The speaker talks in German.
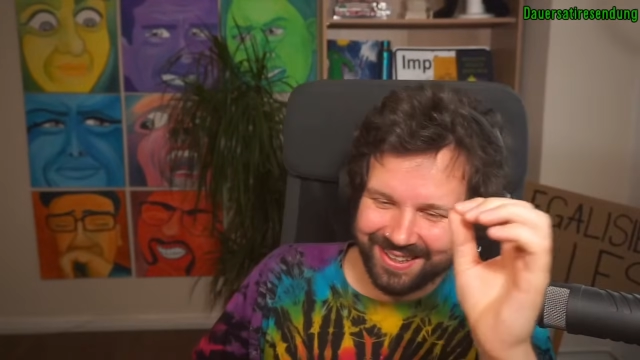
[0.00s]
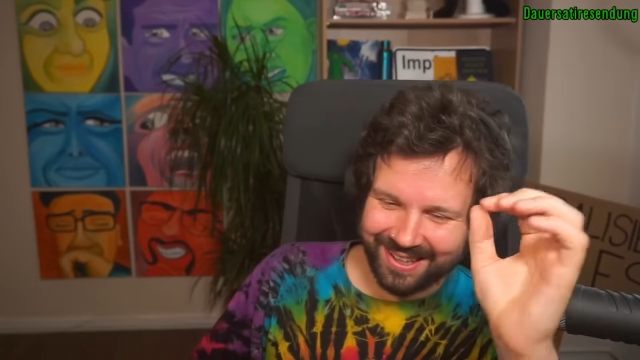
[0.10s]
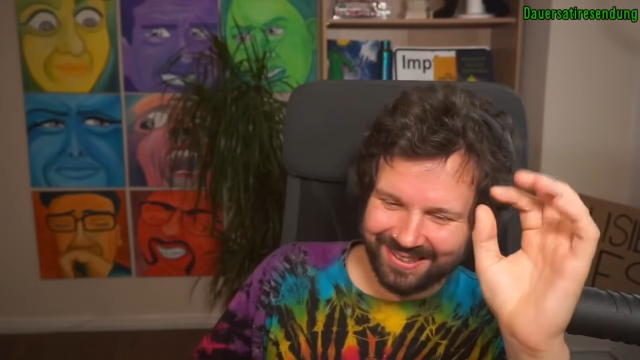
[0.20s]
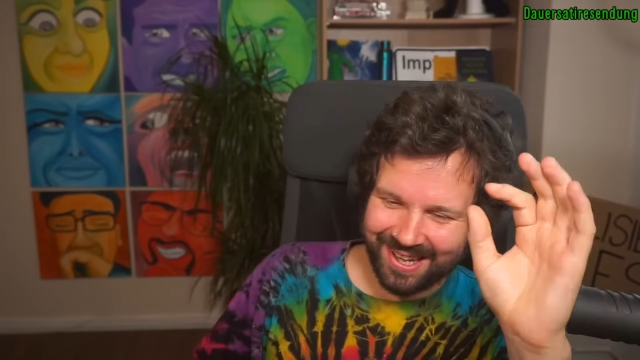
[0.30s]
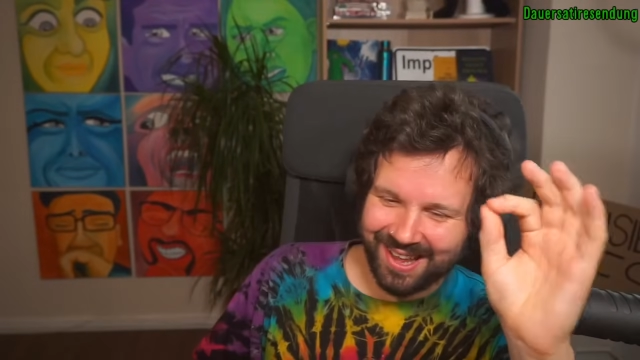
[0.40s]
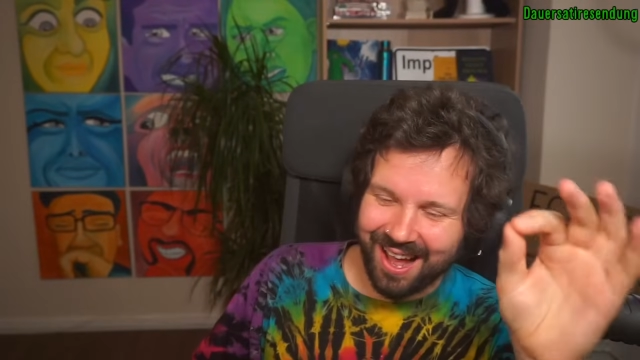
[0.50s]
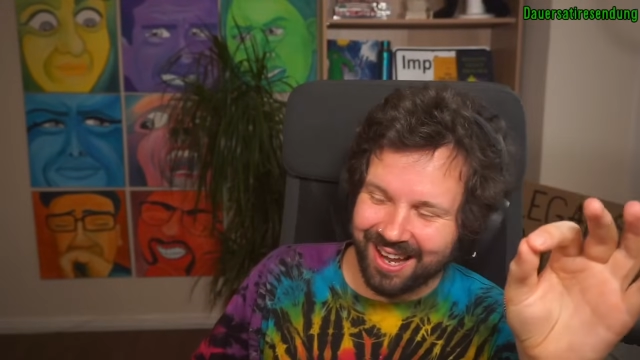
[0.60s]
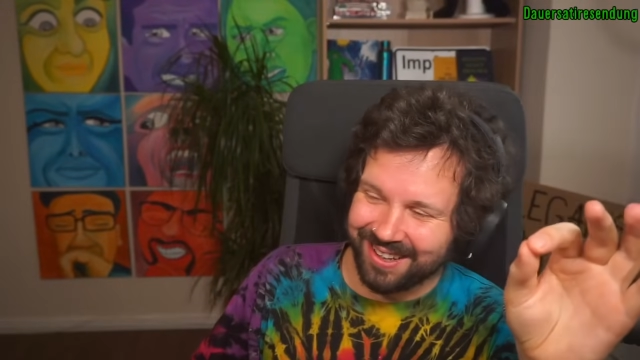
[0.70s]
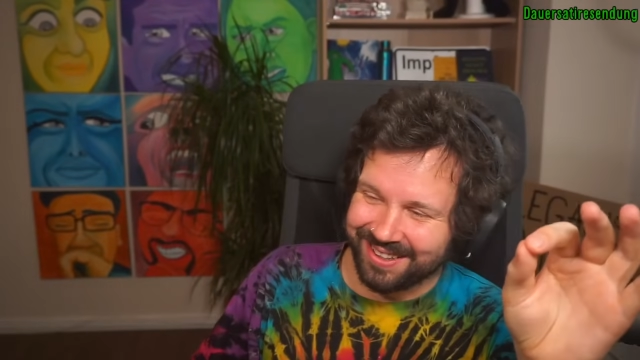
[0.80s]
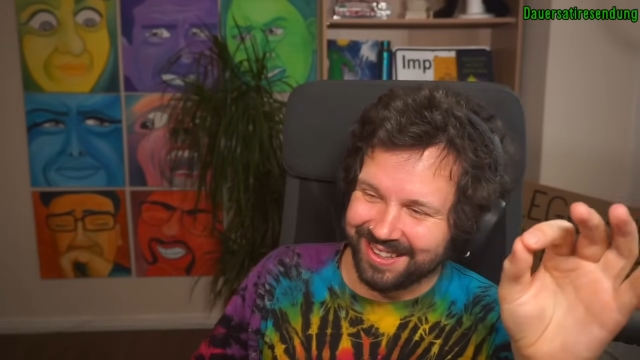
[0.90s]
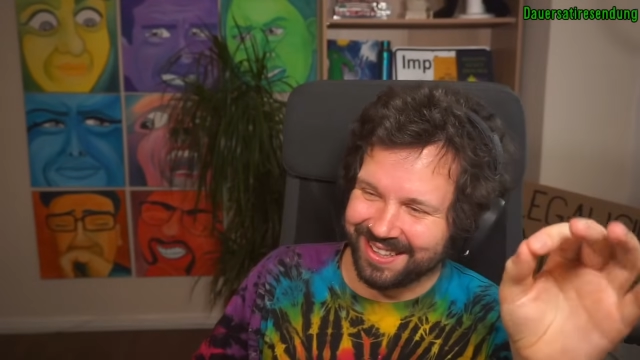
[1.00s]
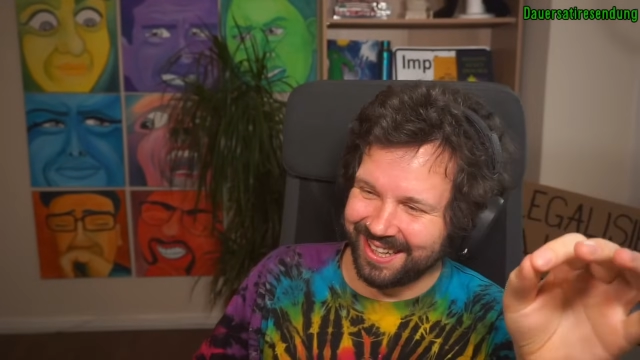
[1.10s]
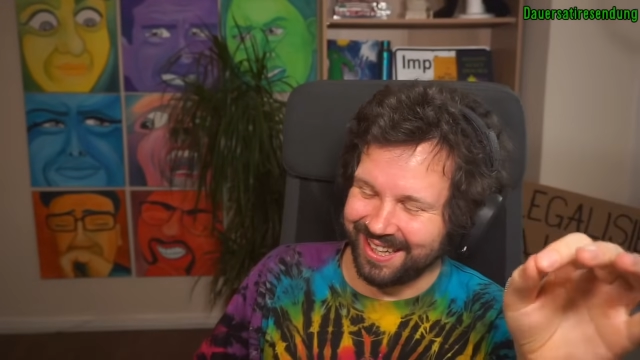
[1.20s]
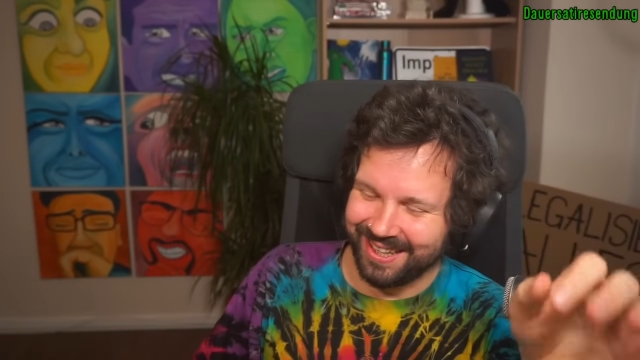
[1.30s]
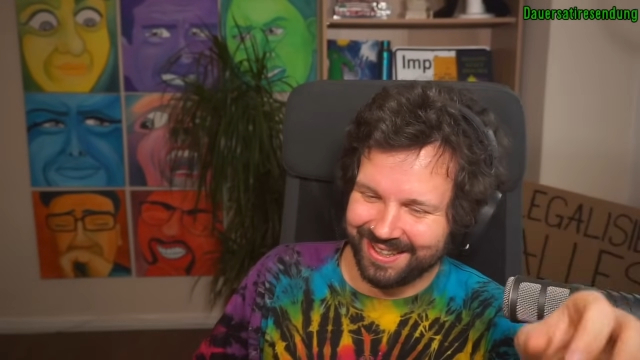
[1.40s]
das hat alle,
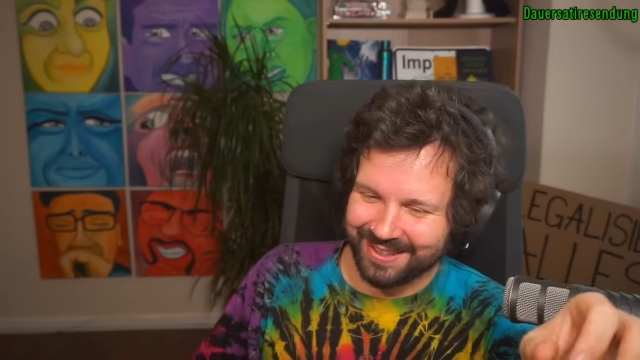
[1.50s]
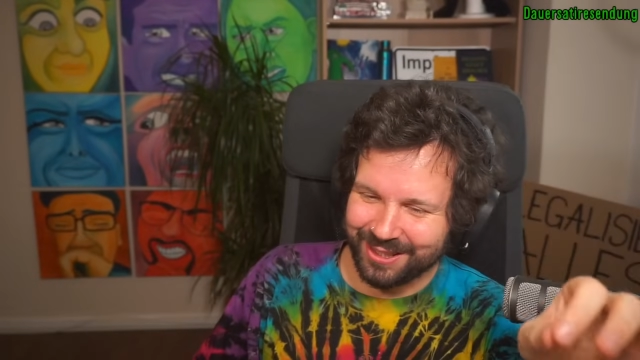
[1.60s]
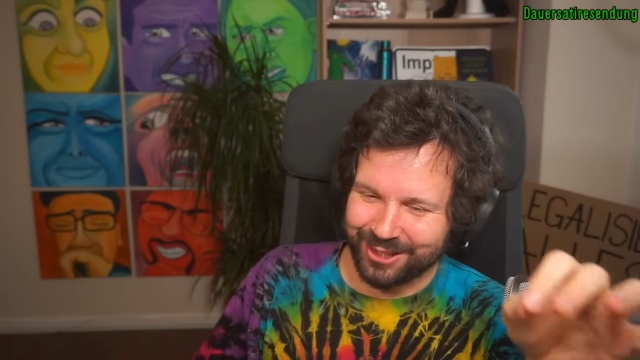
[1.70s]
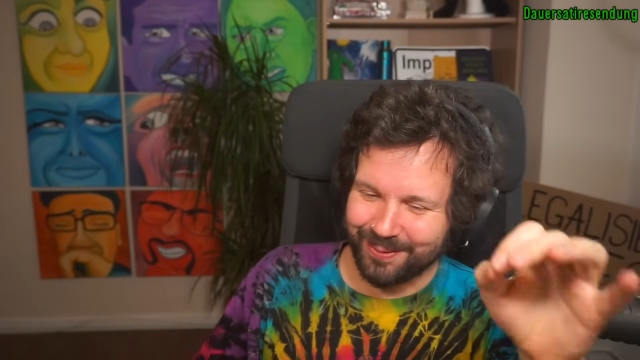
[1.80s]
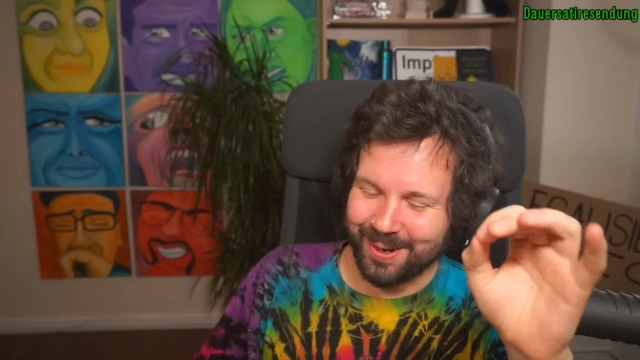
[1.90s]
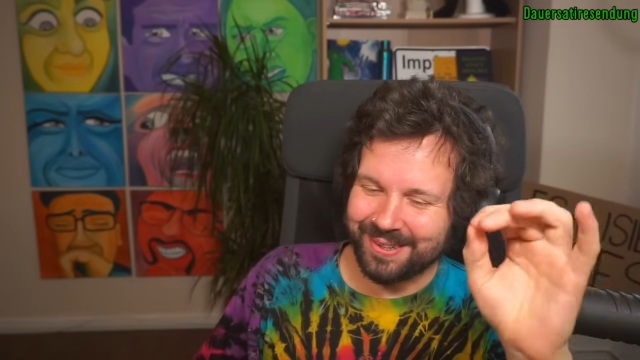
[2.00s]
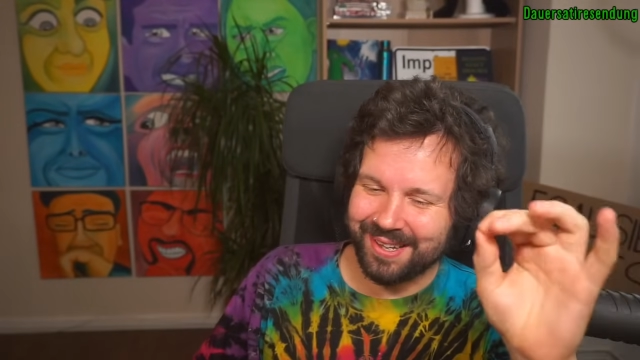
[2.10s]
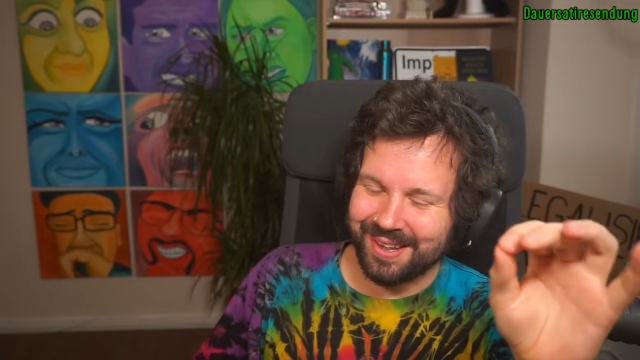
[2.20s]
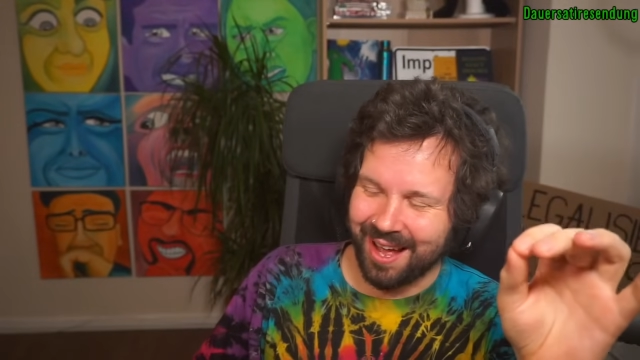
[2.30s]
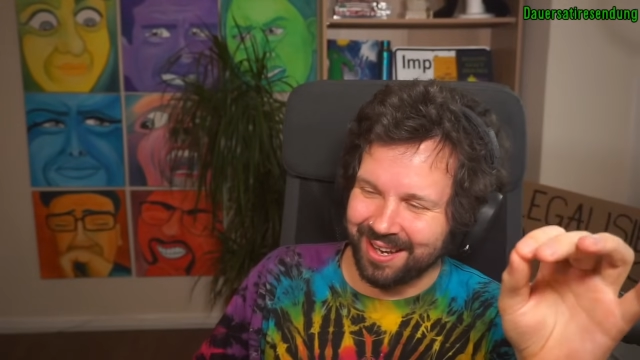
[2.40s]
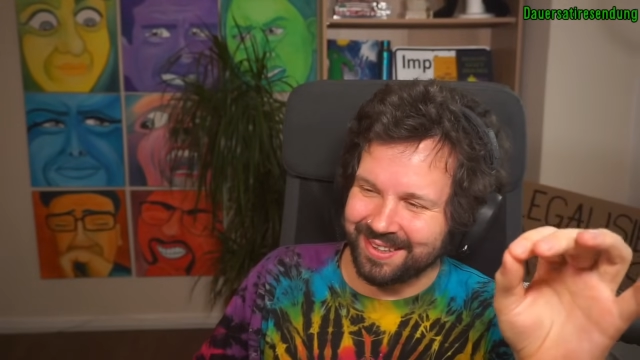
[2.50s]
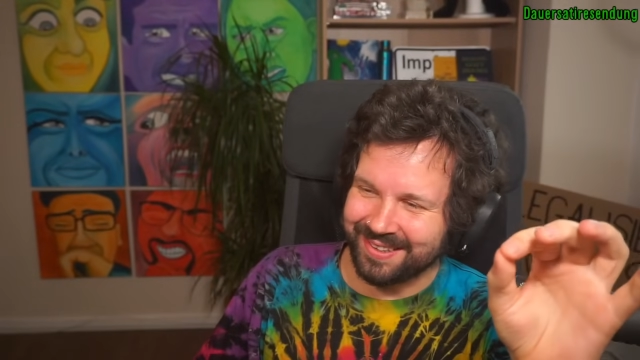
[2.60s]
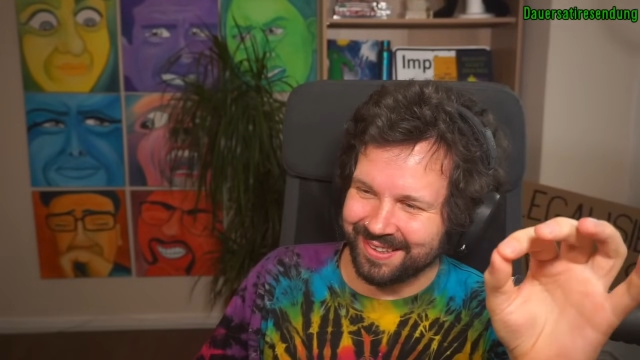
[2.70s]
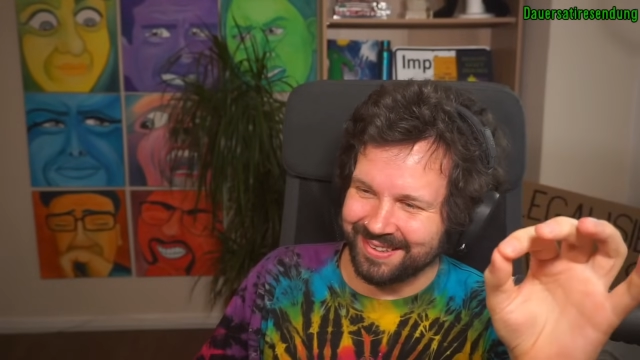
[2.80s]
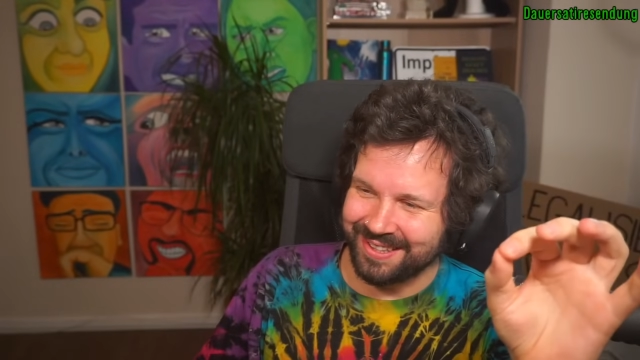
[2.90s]
ja. Ich schwöre, das hat alle. Ist
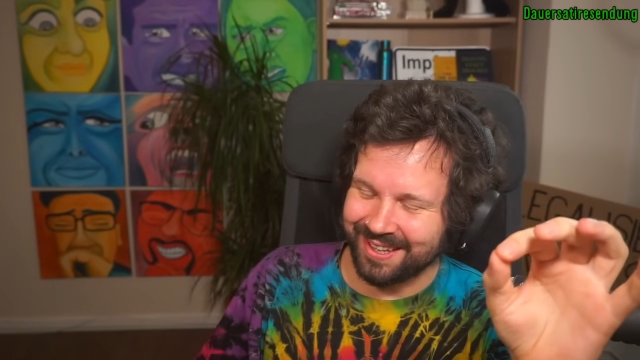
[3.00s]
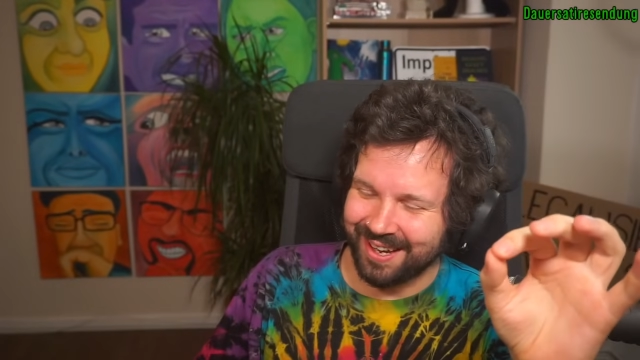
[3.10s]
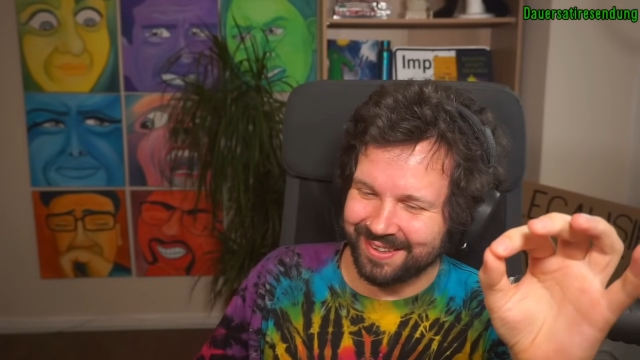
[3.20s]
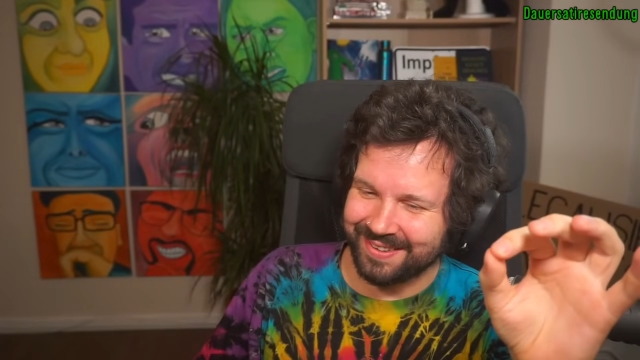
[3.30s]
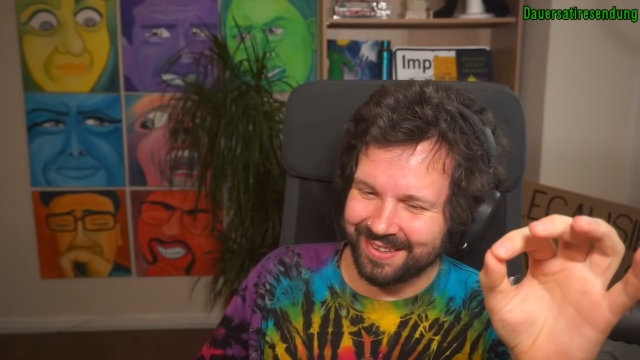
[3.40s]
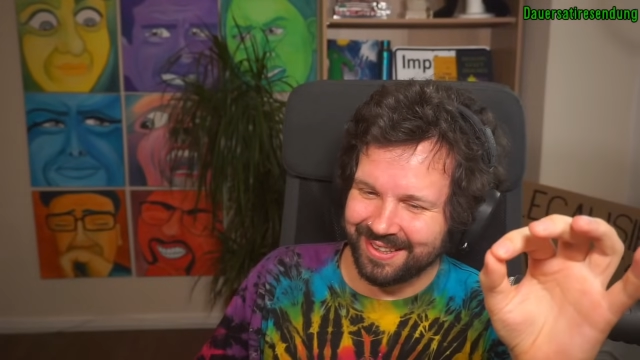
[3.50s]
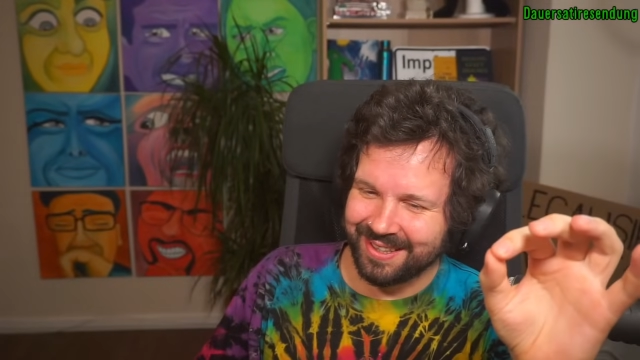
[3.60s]
das nicht krass?